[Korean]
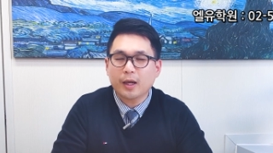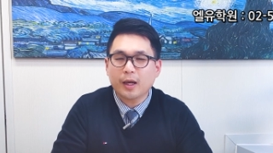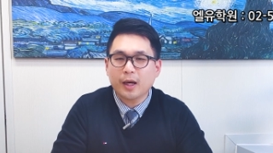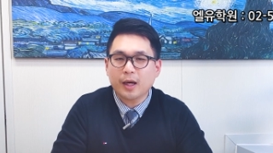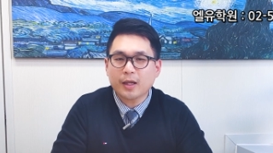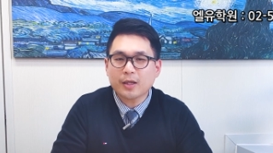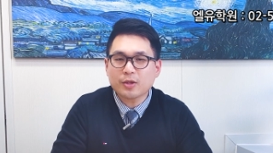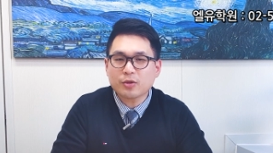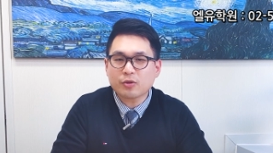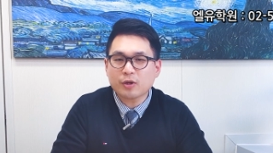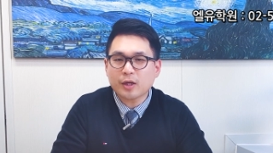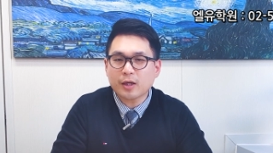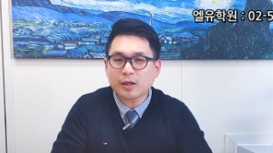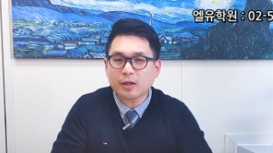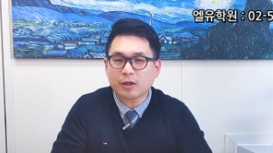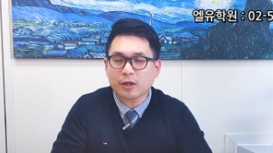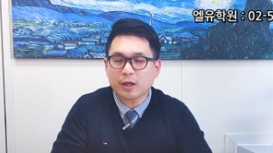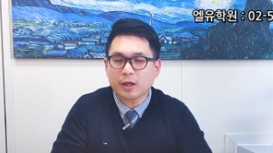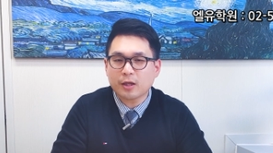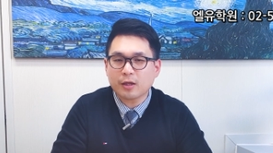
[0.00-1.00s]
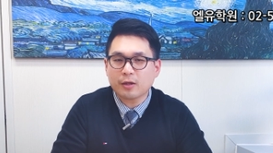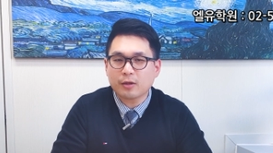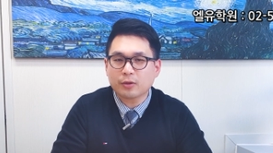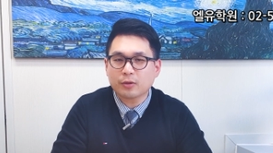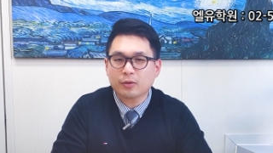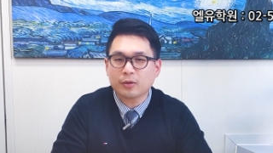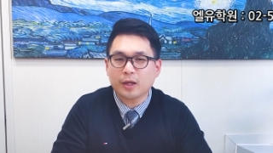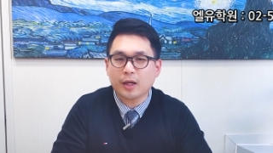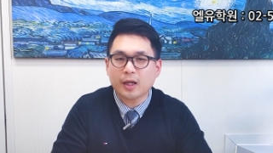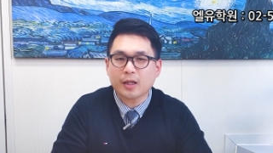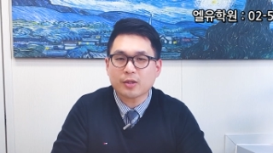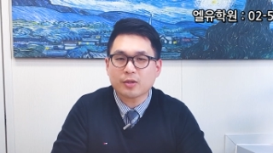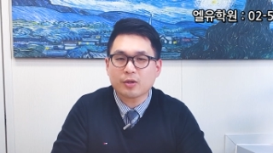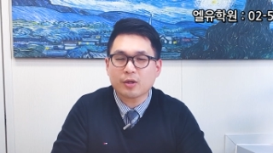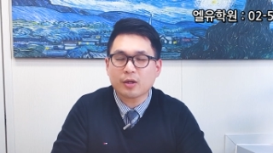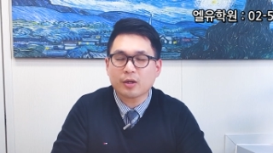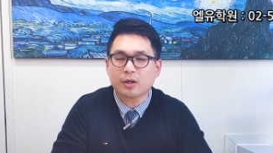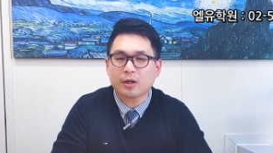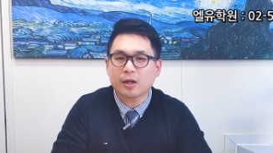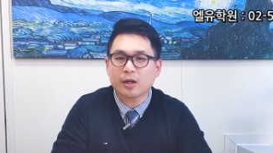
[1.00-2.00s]
엑스트라 커리큘러 또는
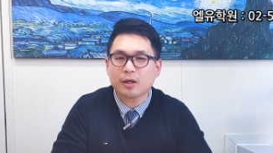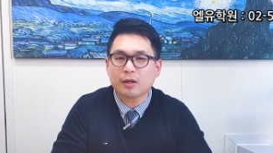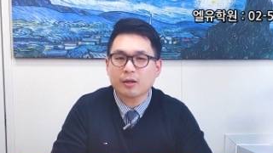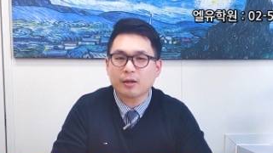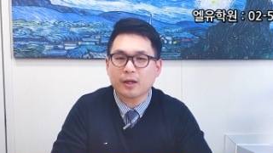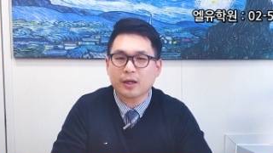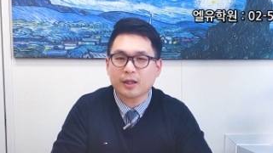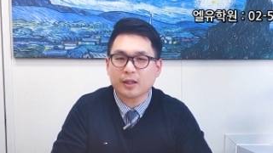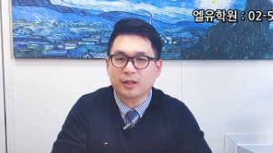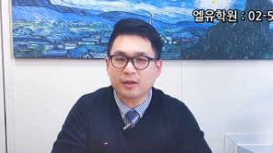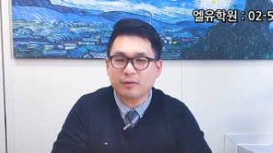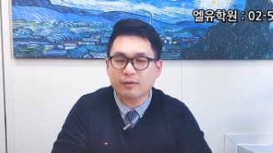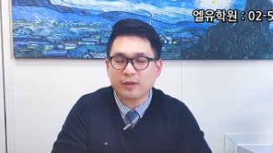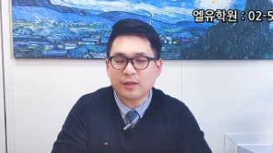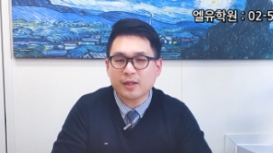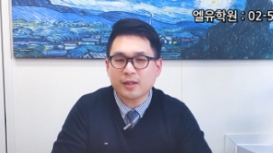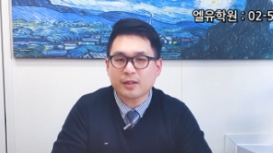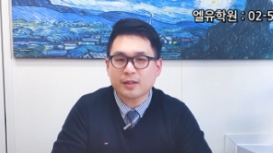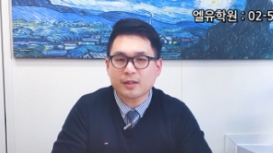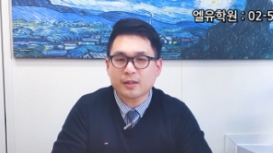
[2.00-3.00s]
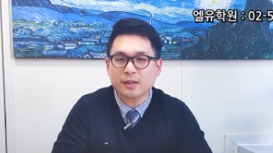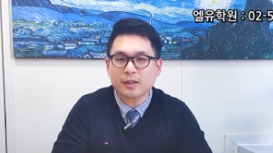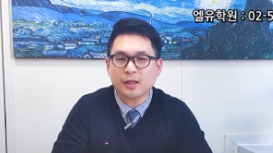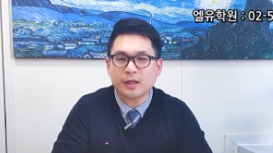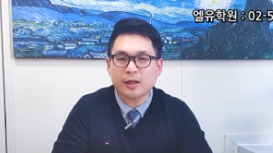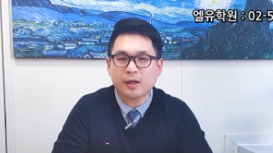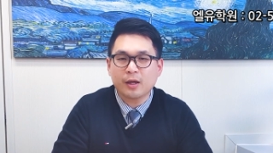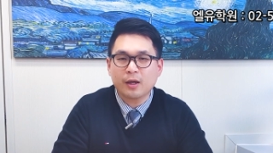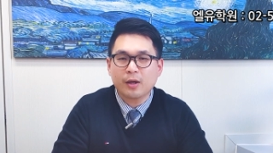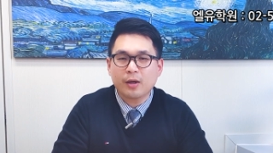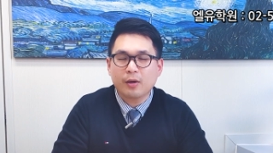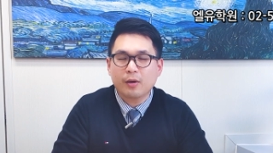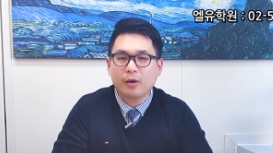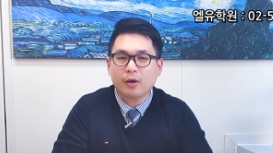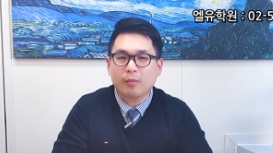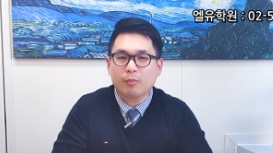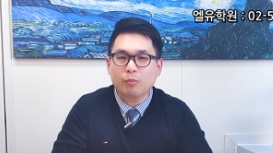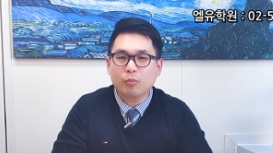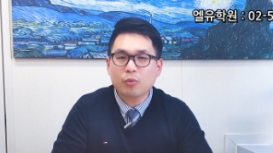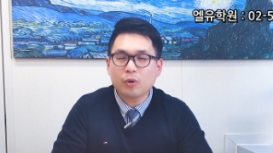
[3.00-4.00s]
엑스트라 커리큘러 액티비티즈가
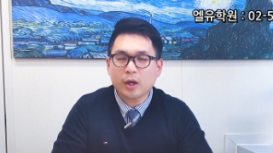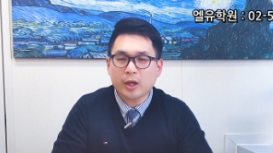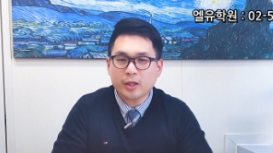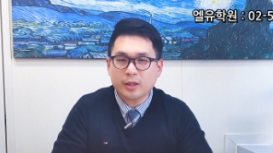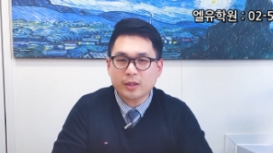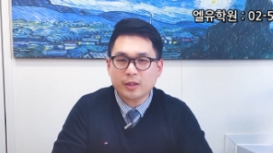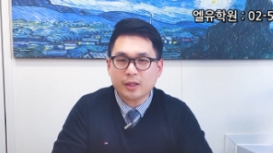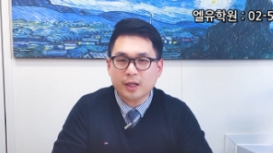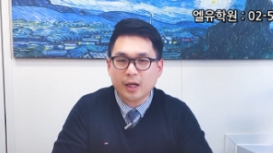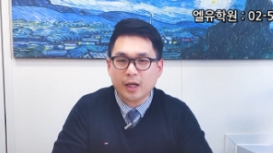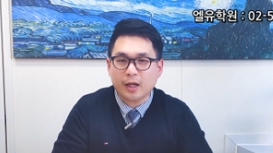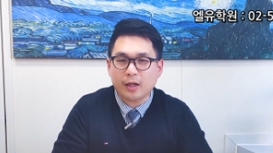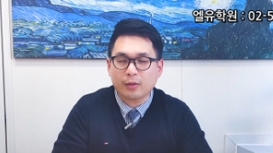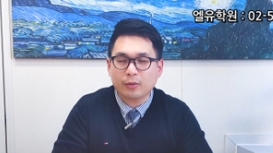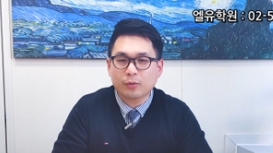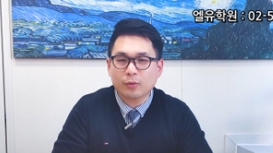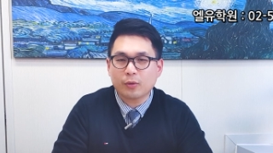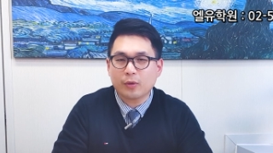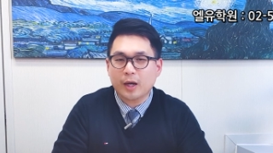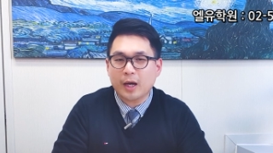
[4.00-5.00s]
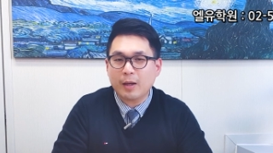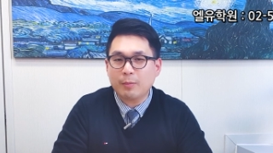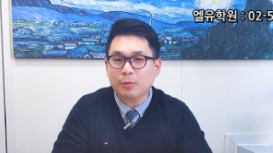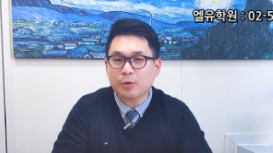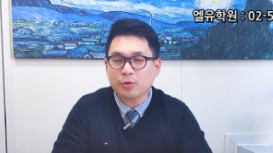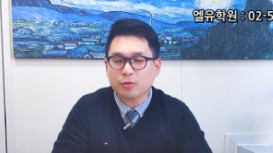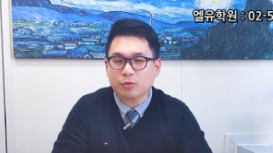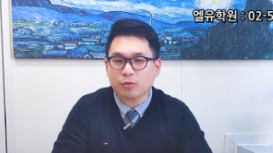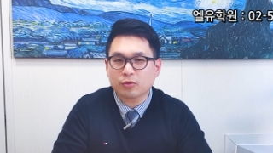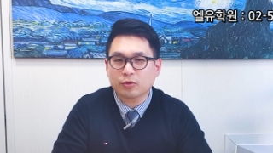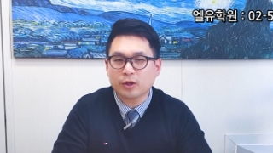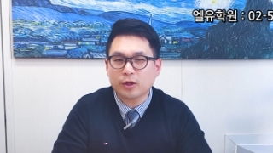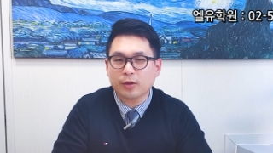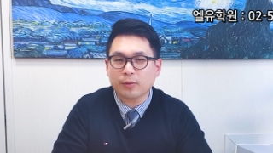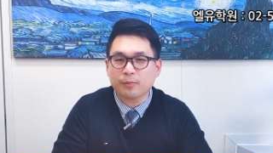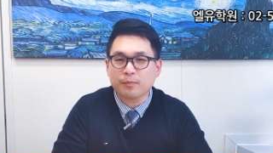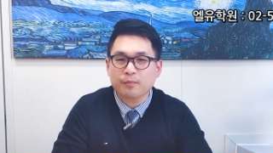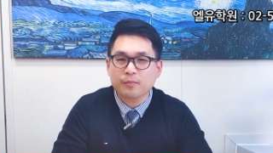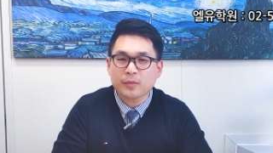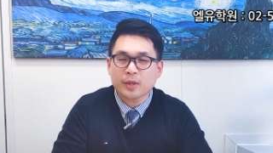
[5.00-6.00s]
어, 뭐가 있느냐 또 알면
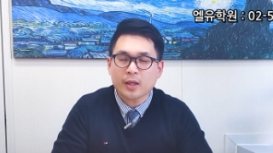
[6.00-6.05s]
좋고요.